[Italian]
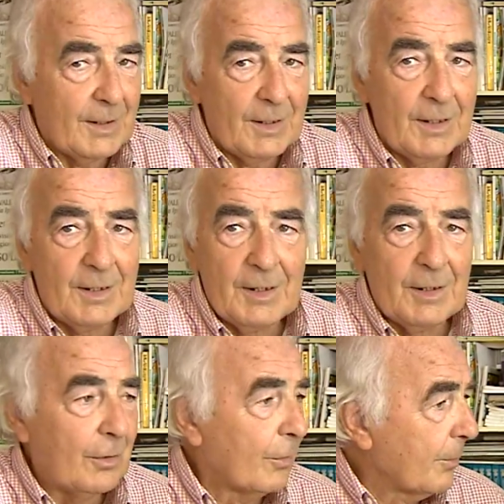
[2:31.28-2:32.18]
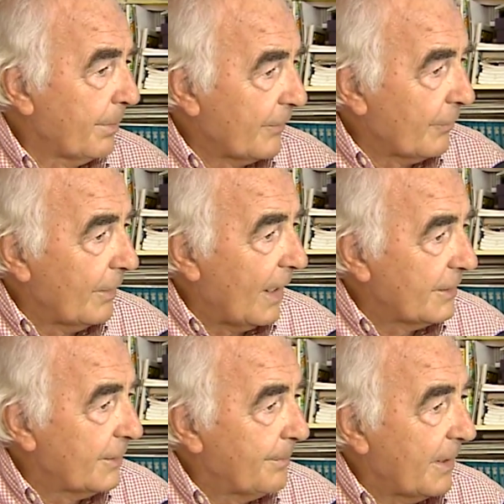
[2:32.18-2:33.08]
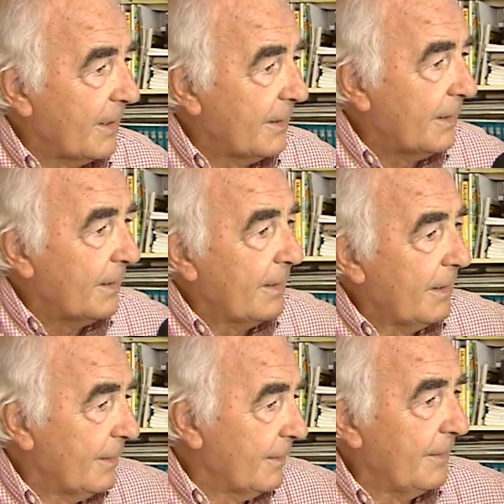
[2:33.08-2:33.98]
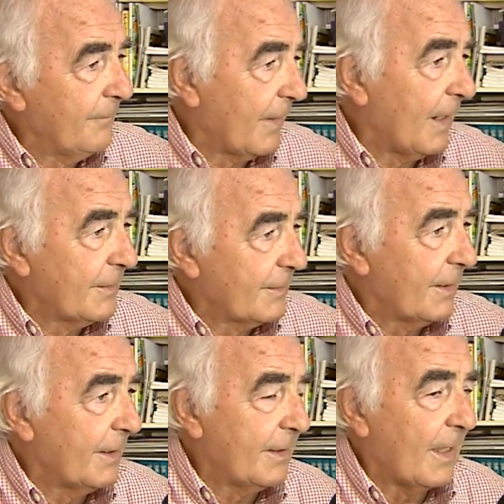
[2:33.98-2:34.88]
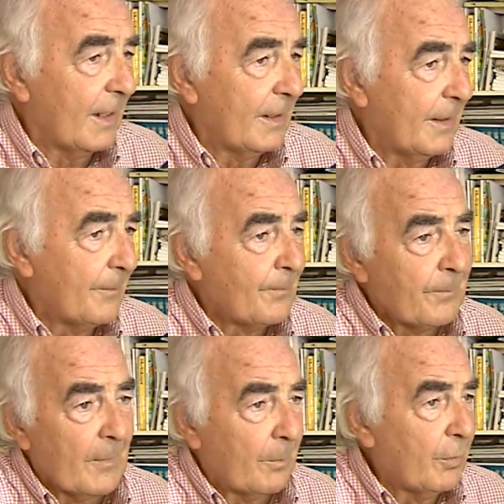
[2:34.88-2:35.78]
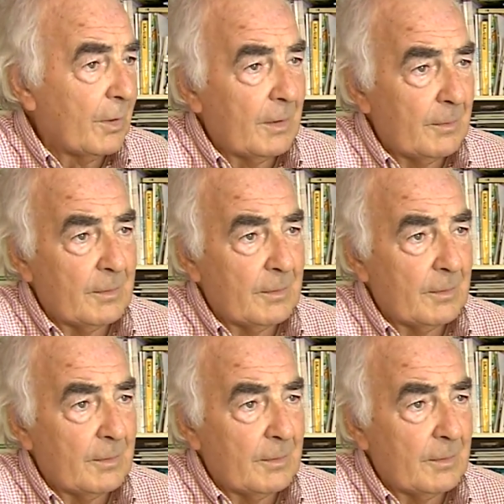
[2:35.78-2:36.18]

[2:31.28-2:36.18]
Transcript: i, i, loro personaggi per edirli in Francia e in Italia. Poi